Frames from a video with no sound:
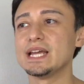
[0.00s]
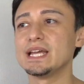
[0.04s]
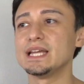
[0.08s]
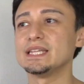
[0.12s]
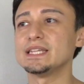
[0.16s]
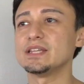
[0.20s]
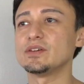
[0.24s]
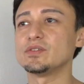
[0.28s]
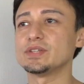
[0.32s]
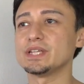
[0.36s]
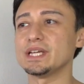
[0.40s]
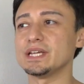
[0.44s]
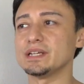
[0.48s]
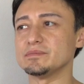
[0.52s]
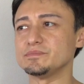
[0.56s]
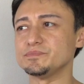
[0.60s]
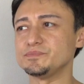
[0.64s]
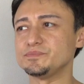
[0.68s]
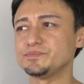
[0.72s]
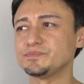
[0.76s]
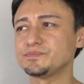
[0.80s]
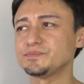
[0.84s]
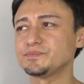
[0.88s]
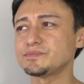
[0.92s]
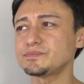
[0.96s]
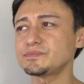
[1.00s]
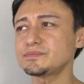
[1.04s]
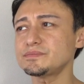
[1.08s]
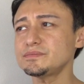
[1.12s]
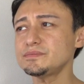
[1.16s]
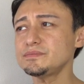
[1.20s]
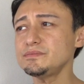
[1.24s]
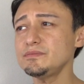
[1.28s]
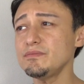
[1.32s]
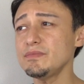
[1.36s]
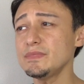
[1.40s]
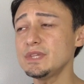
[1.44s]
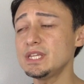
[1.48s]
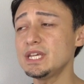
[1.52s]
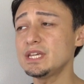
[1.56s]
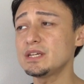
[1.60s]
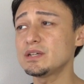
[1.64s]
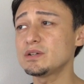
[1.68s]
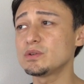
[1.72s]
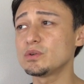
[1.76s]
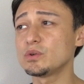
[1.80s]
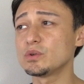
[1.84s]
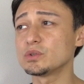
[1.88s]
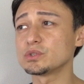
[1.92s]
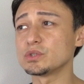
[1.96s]
なので、結
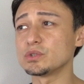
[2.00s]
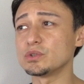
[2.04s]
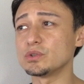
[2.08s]
構そ